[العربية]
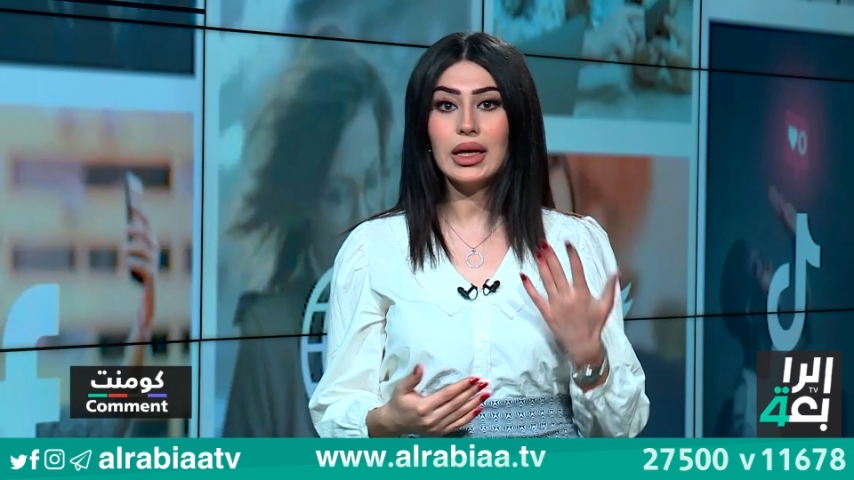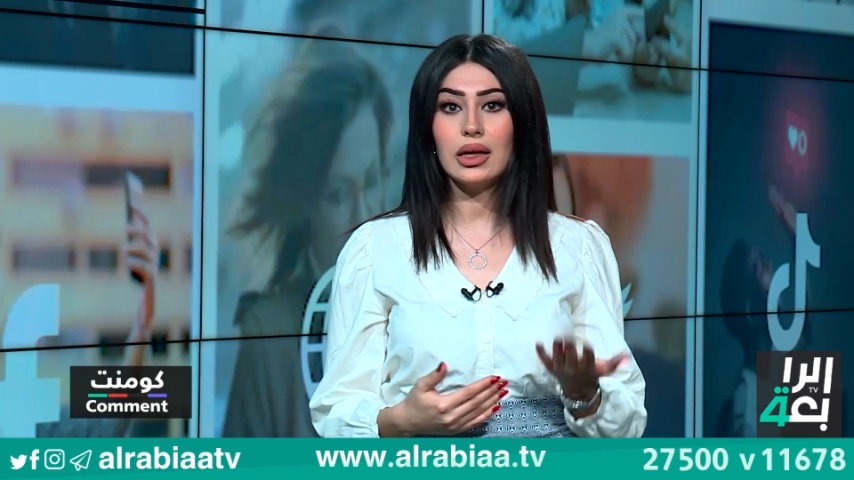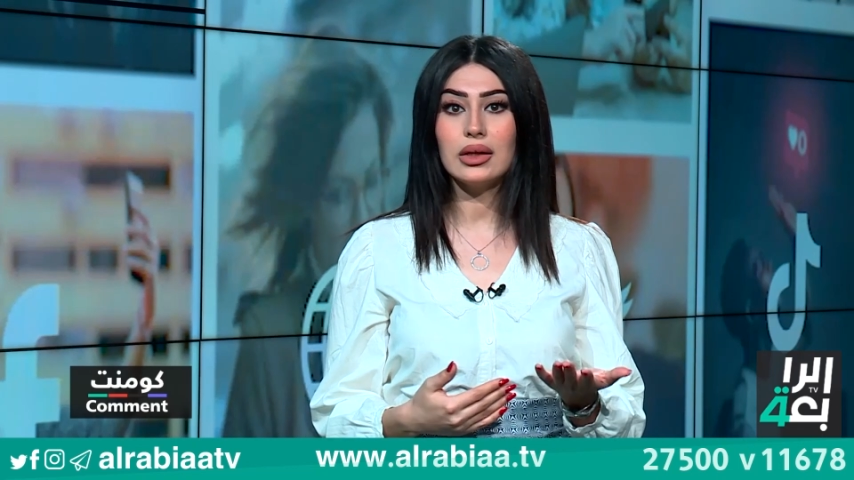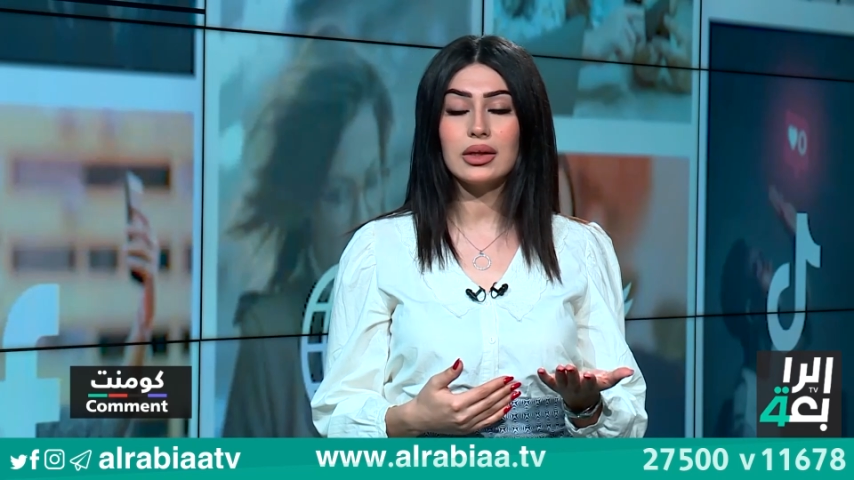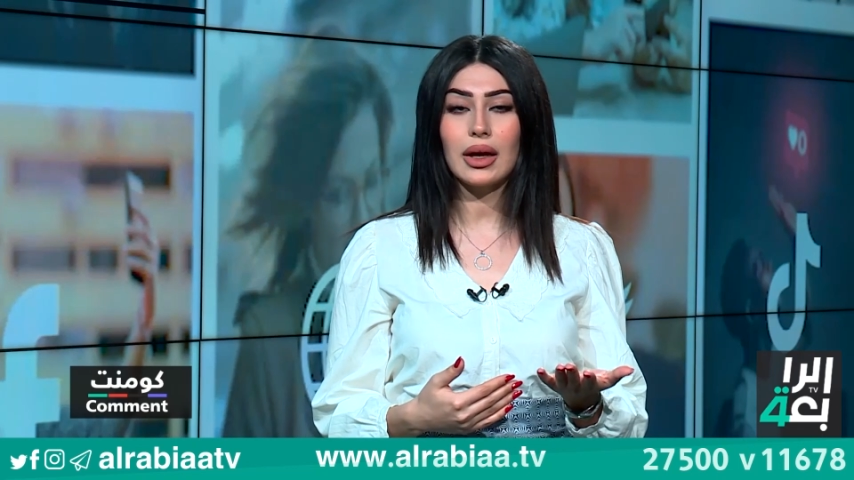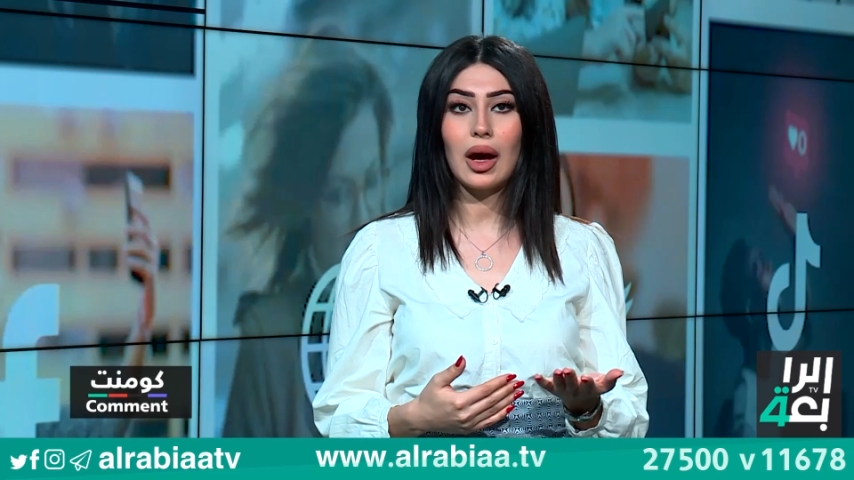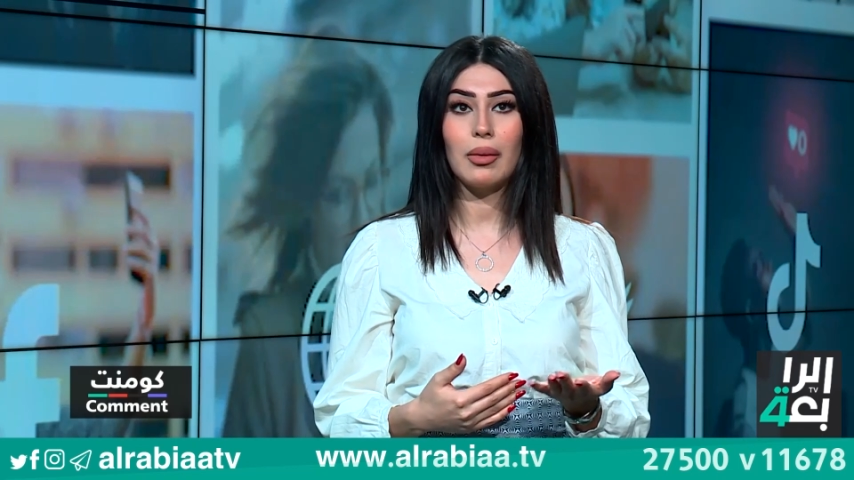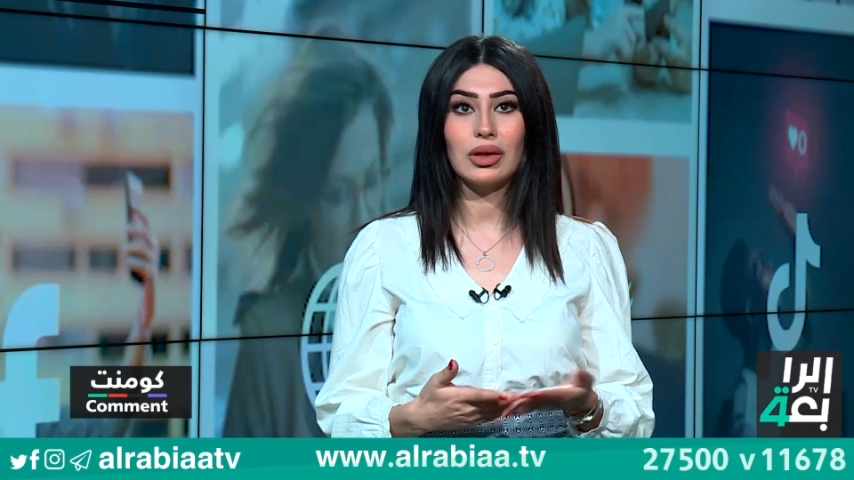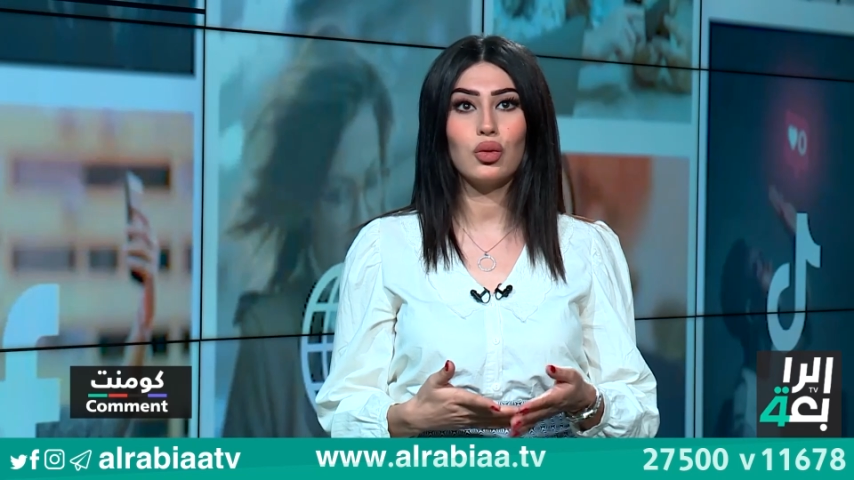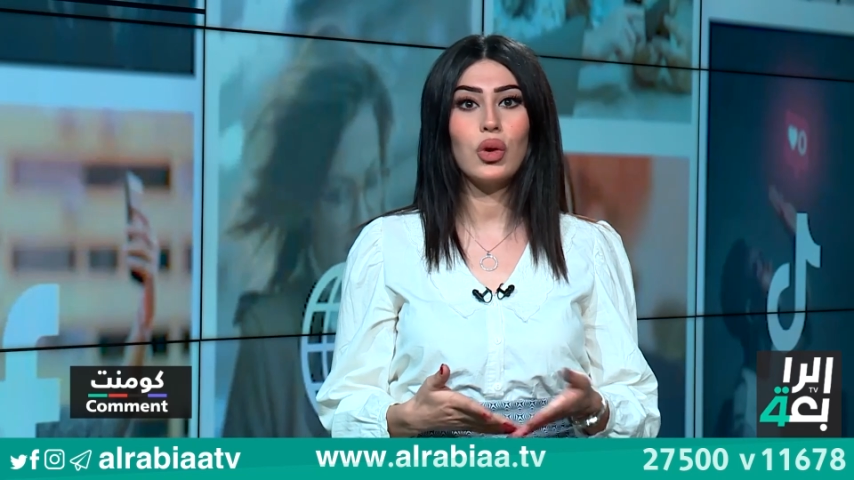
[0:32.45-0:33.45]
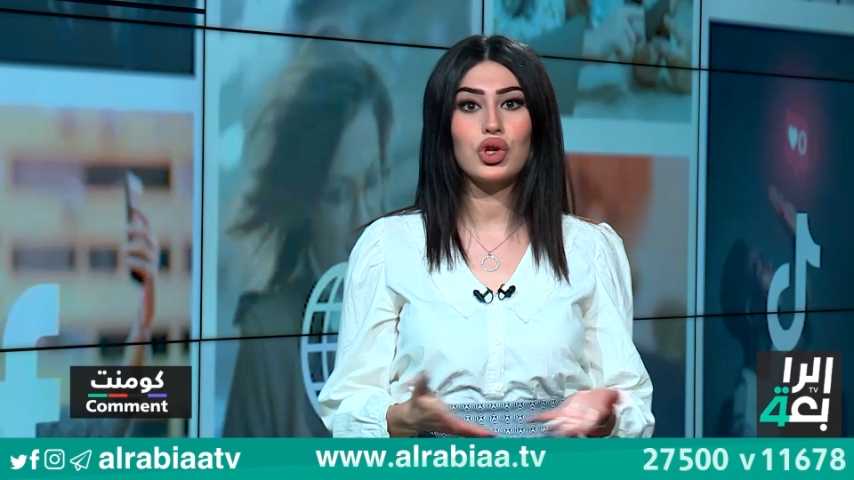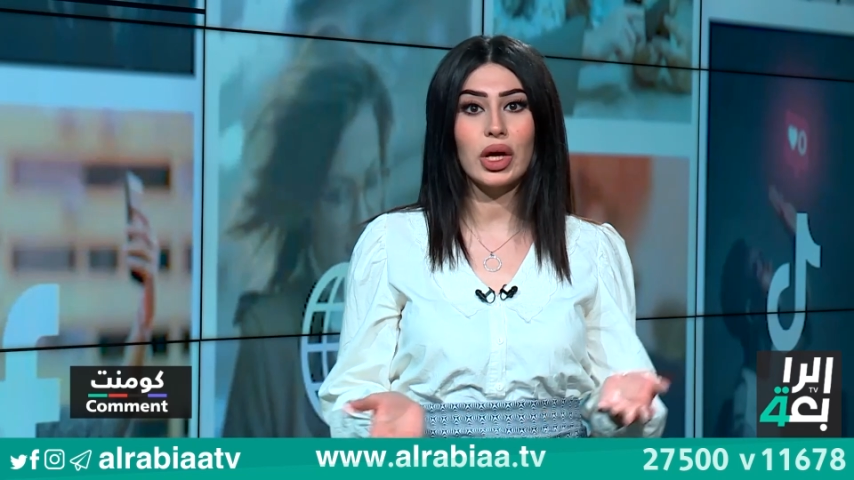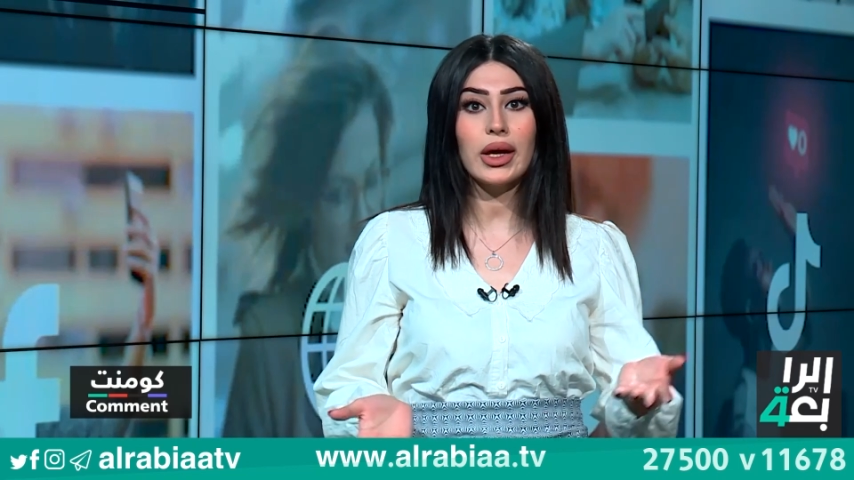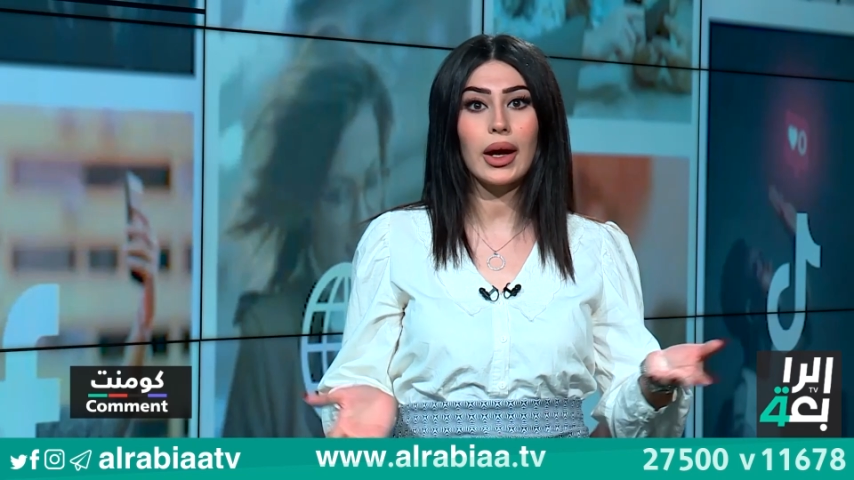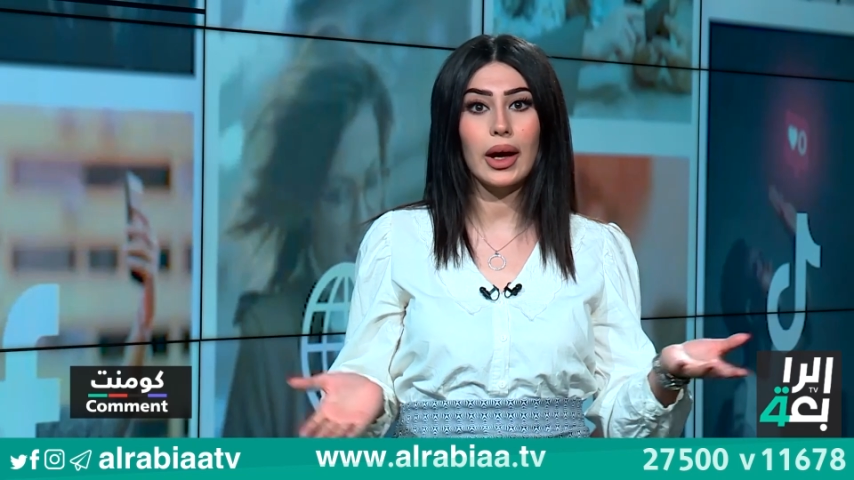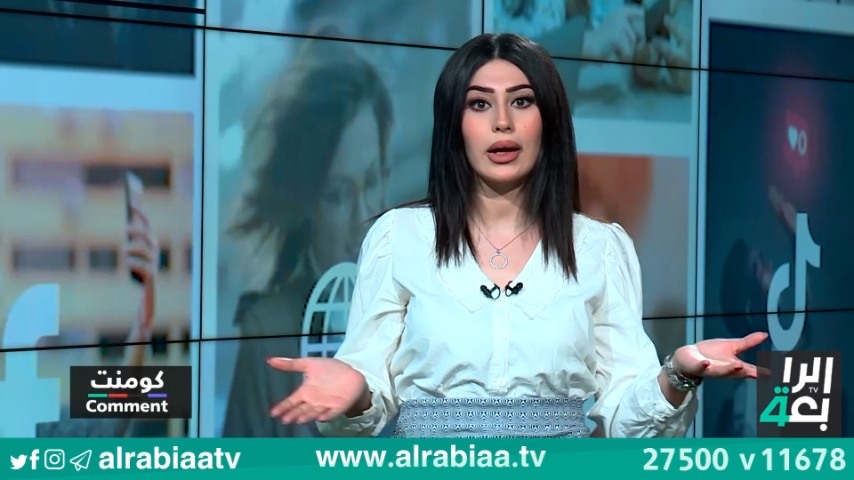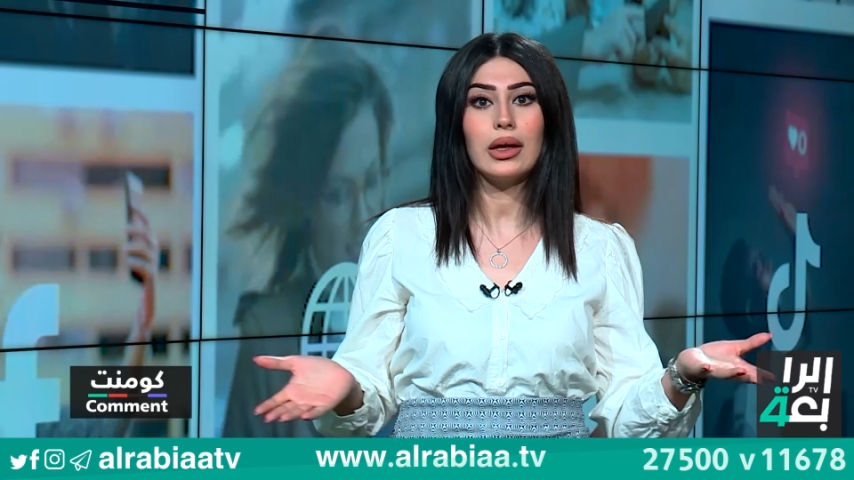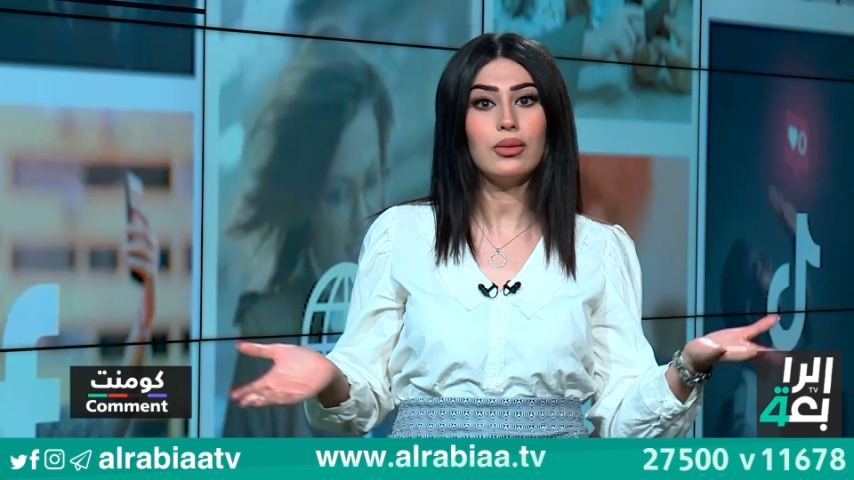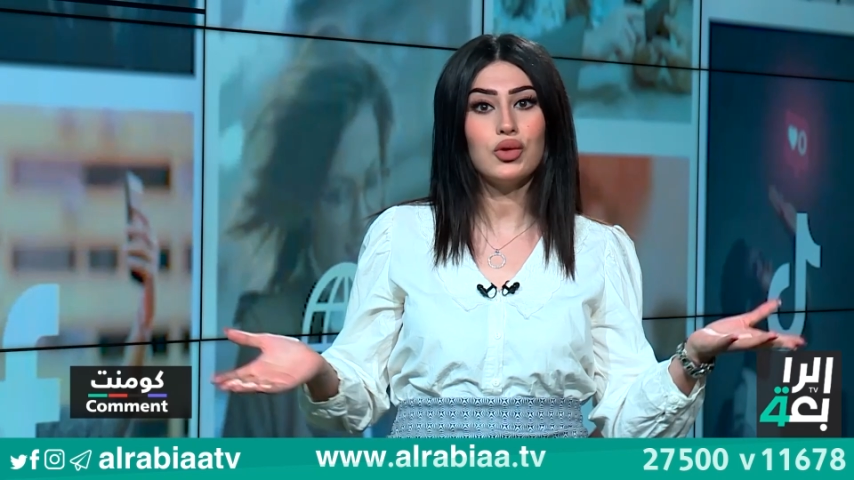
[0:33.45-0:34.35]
الانتخابات هو شيء غريب